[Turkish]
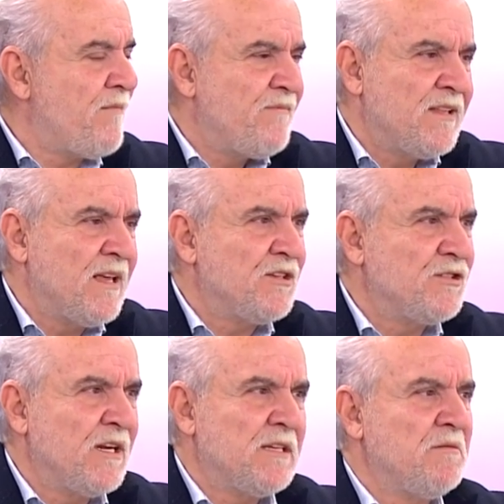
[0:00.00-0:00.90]
Ben Vida
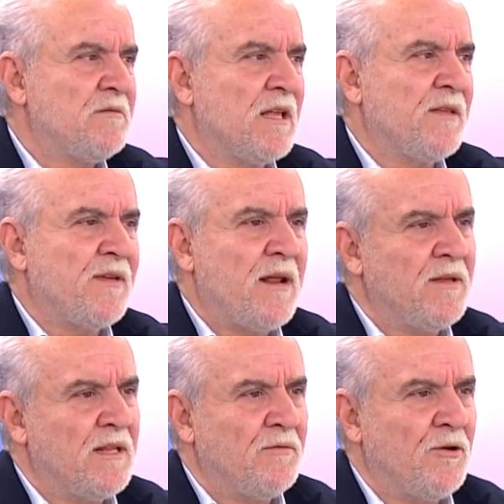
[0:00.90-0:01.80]
için resmi bir teklif
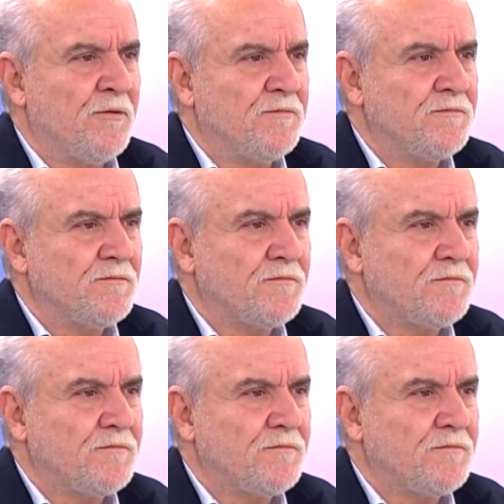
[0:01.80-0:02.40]
gelmediğini biliyorum.